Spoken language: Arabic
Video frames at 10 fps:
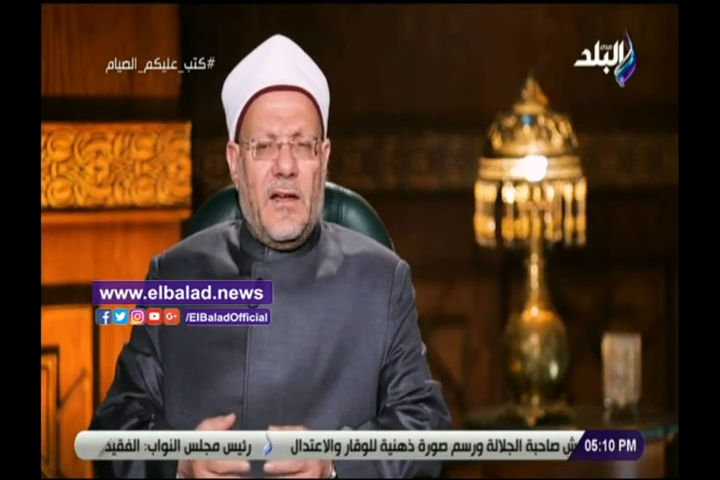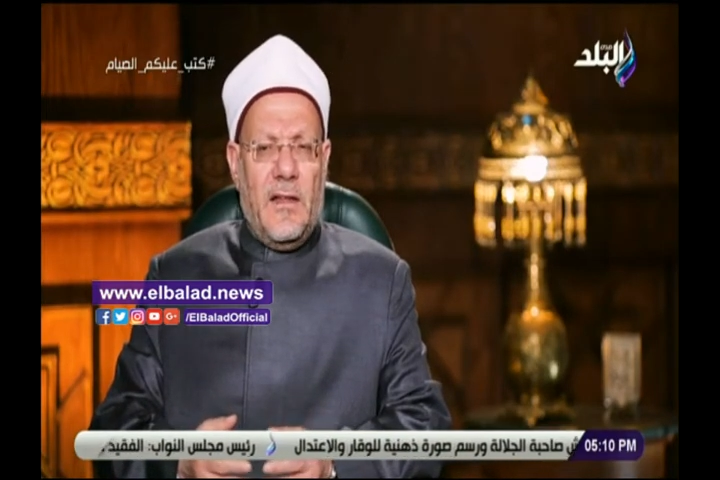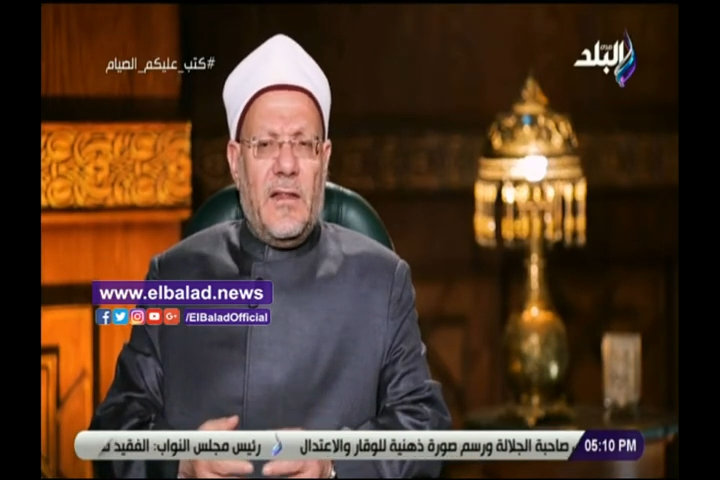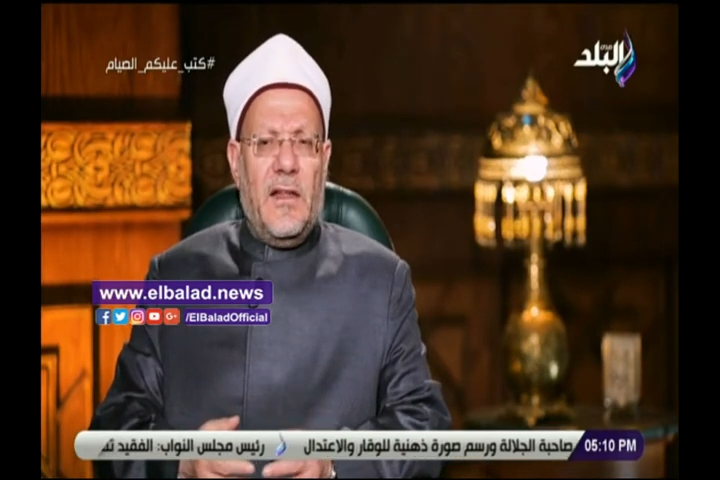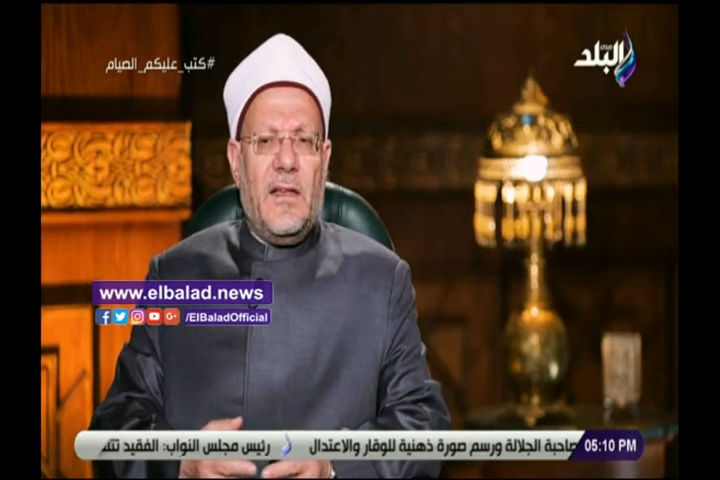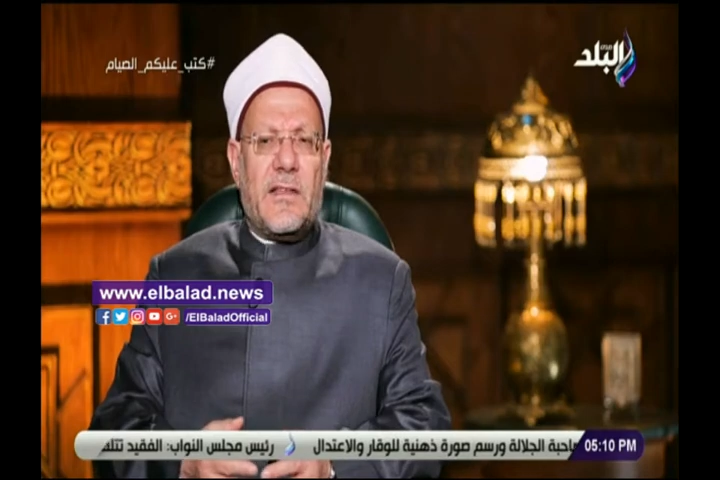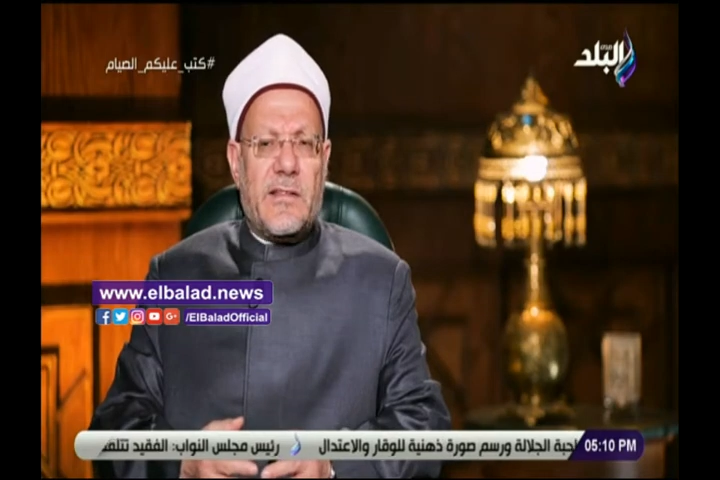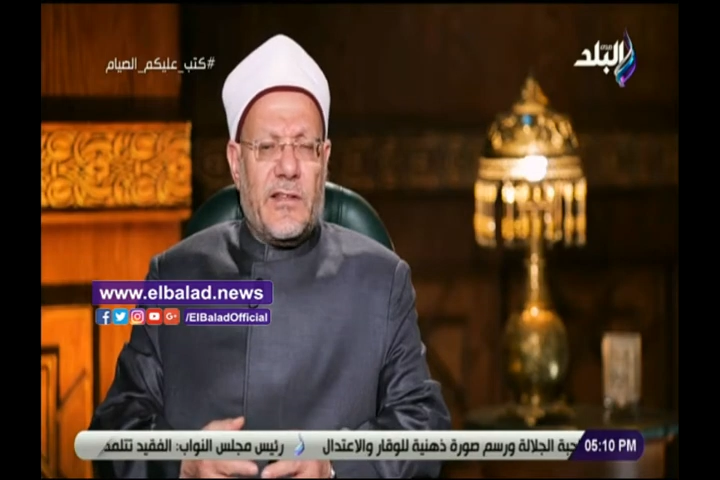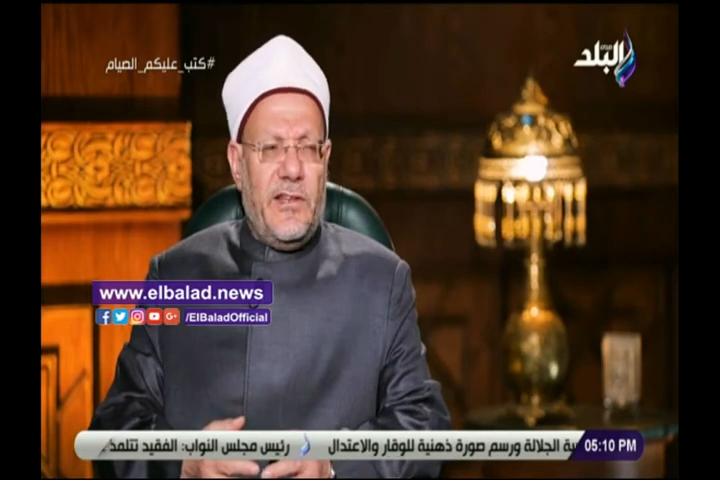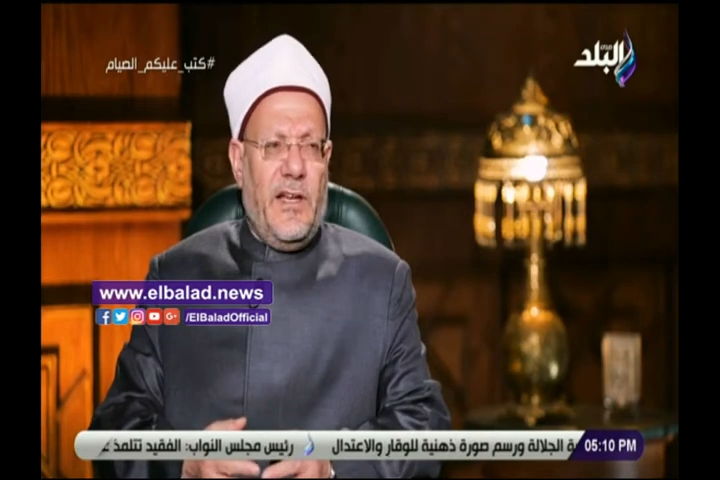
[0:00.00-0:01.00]
قد لا
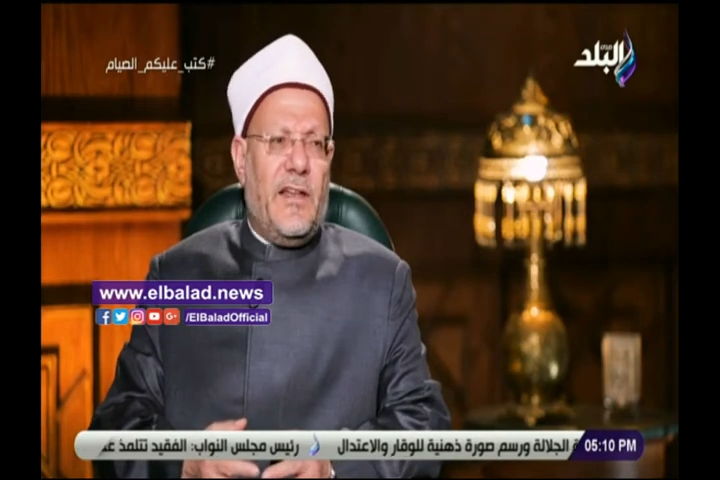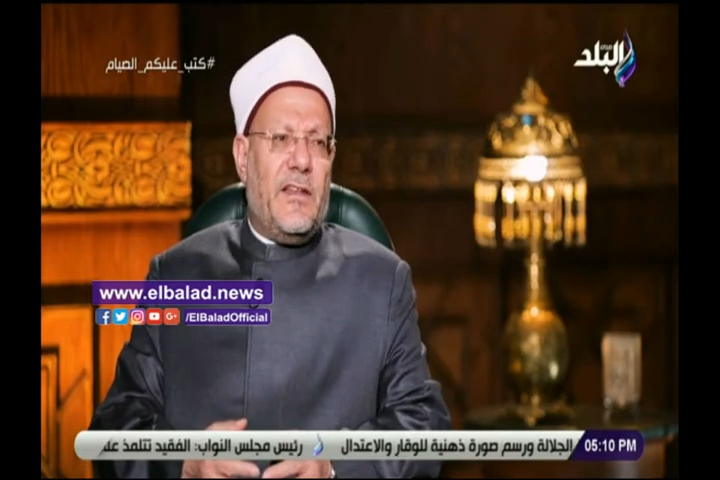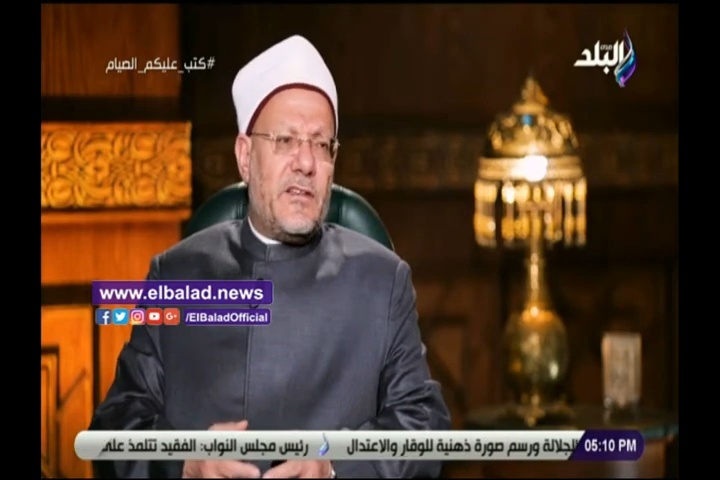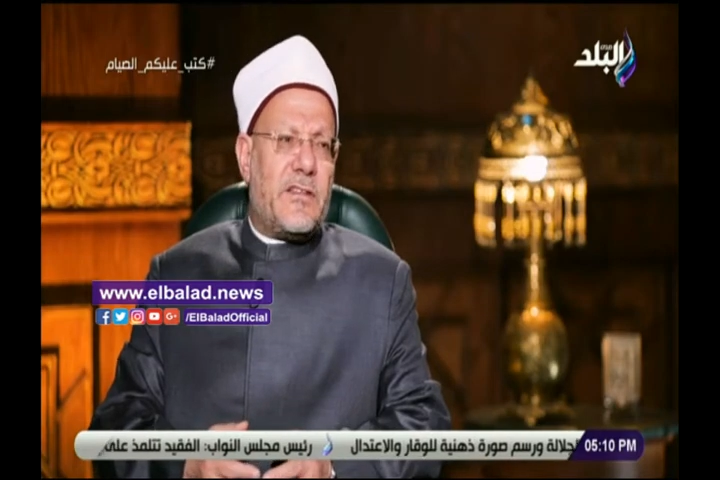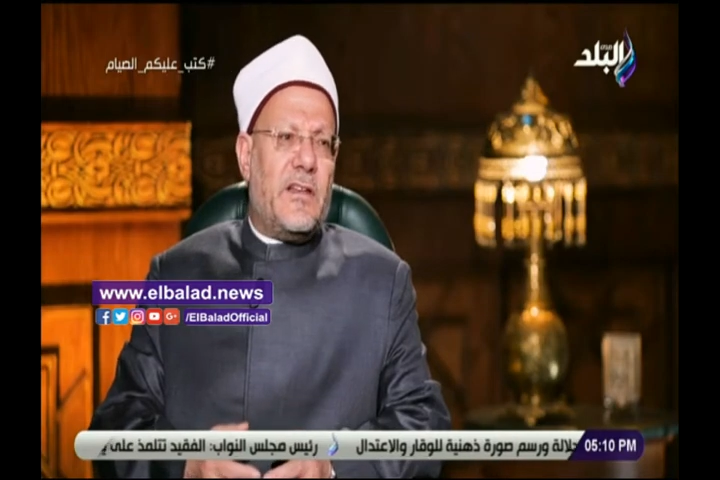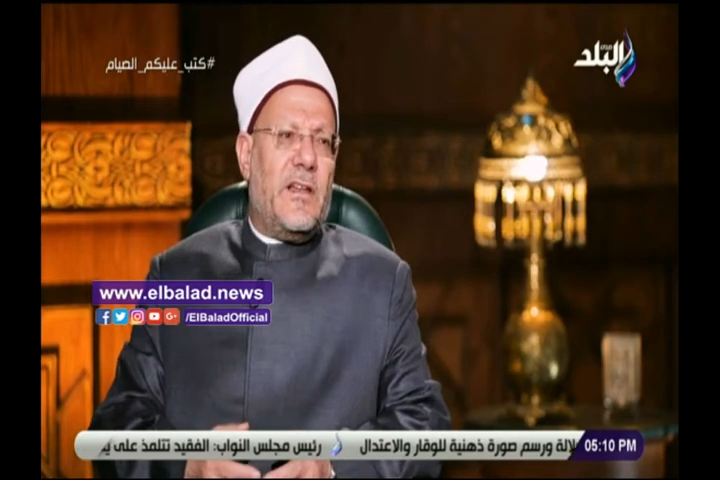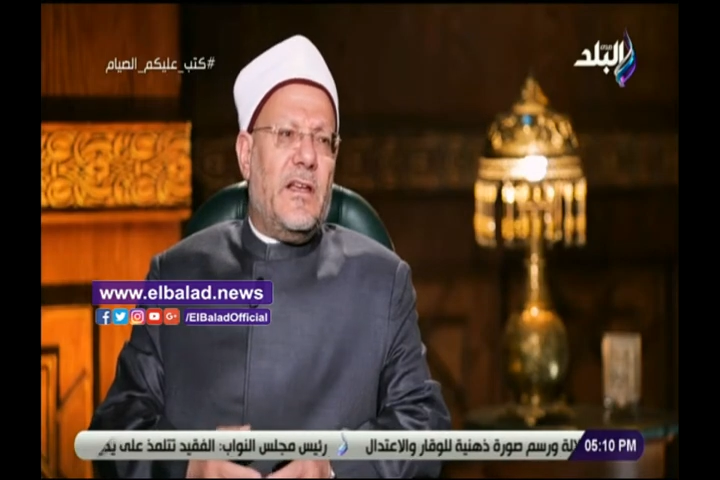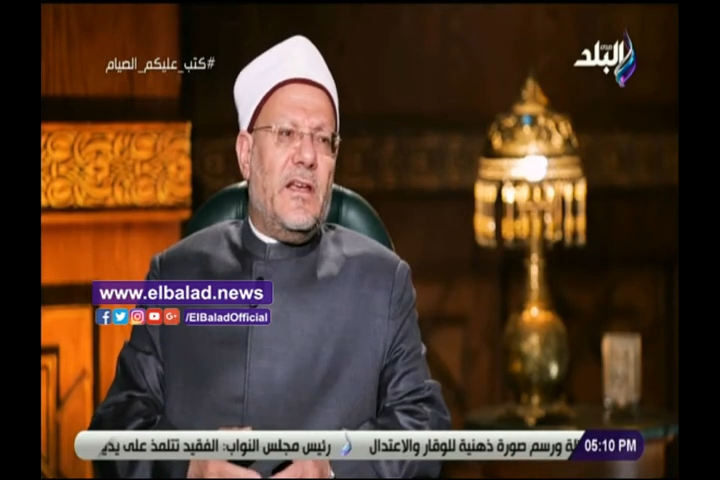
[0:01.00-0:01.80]
نستطيع أن نصل